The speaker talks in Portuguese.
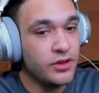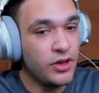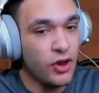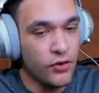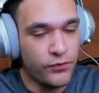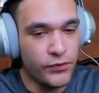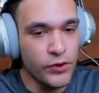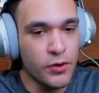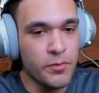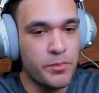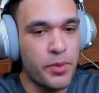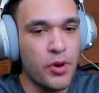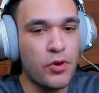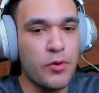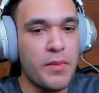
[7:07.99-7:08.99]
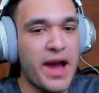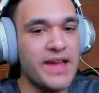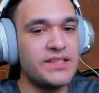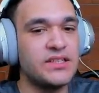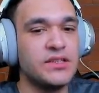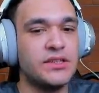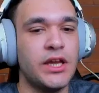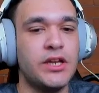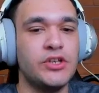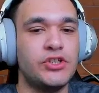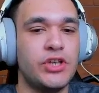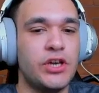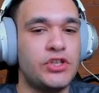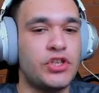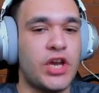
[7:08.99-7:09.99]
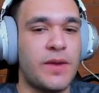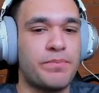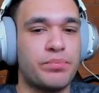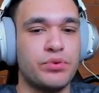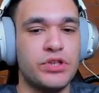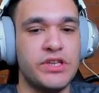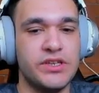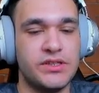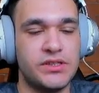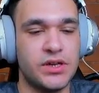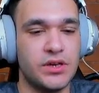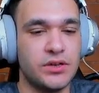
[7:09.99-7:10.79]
eu fui um pouco mais inteligente que a polícia.